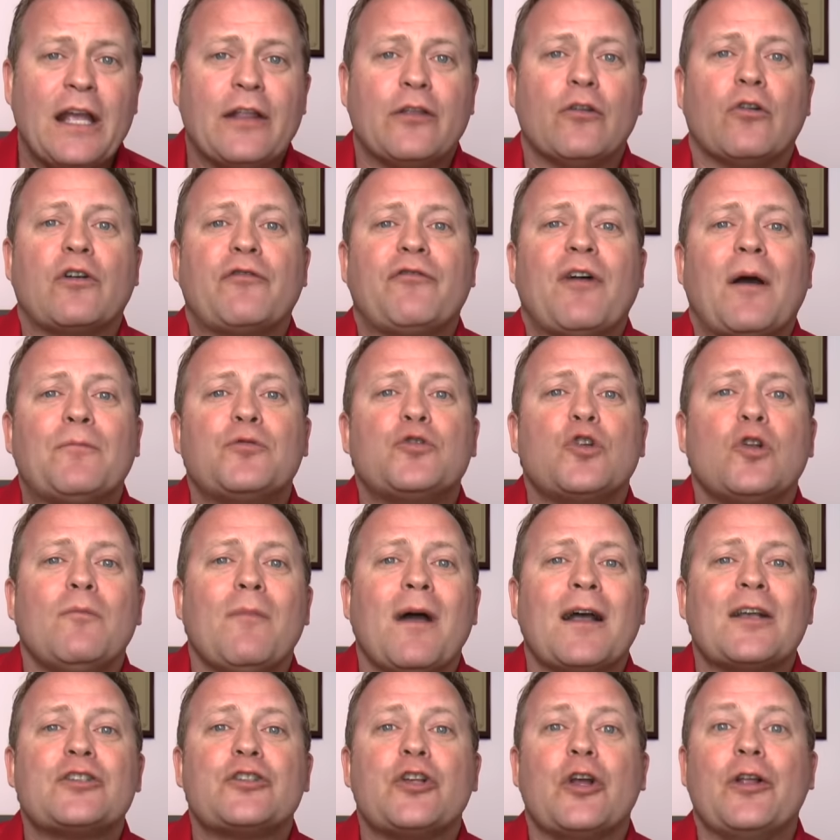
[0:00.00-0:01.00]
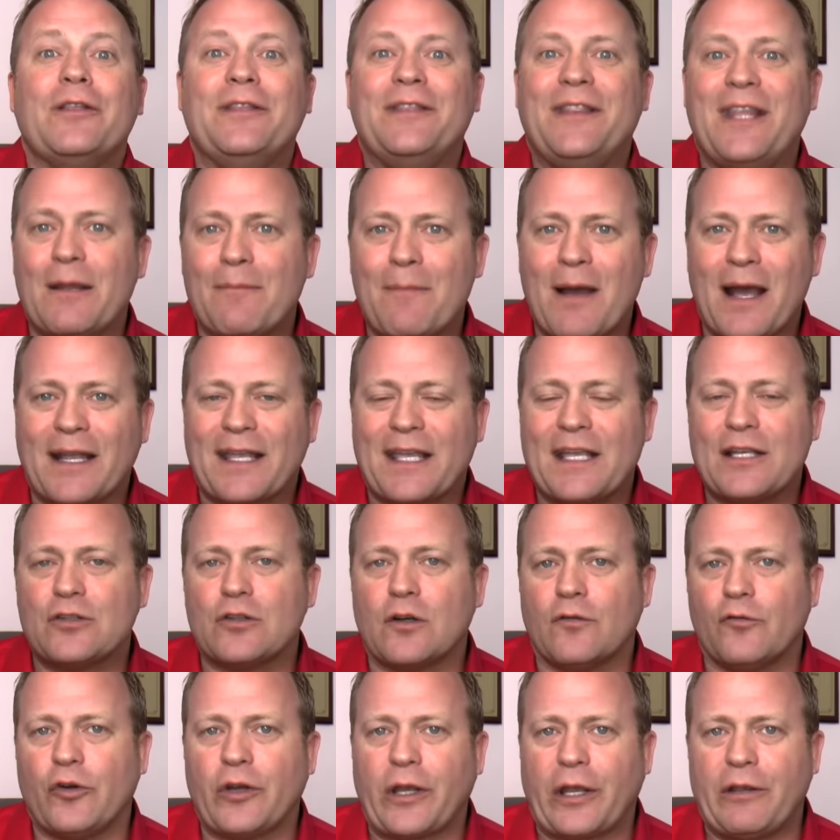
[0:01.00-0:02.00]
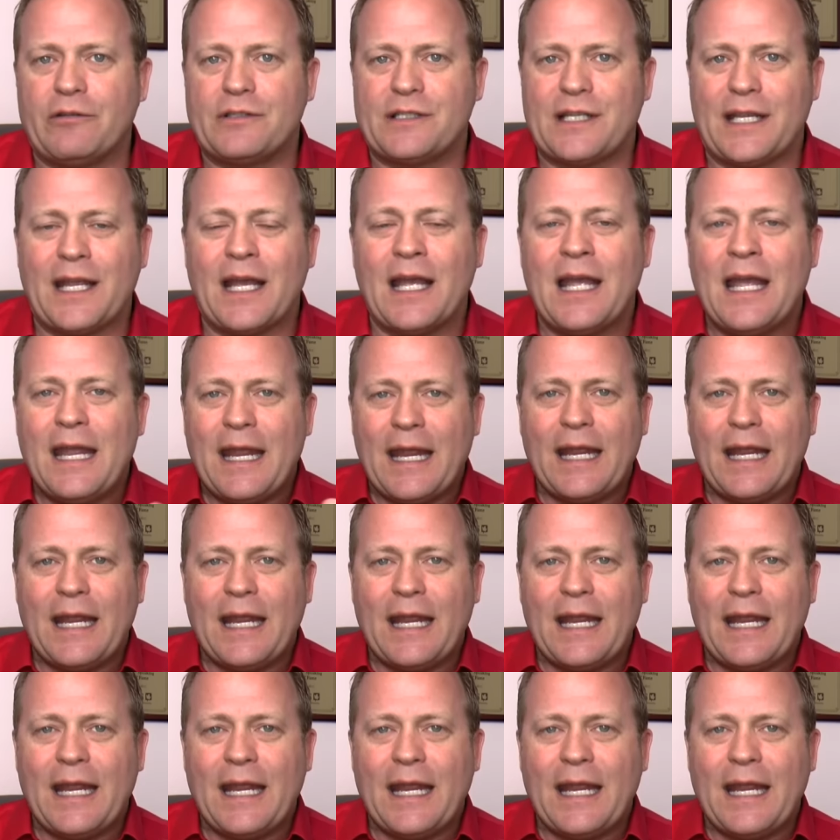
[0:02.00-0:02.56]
Donc, il faut absolument se démarquer si on veut réussir.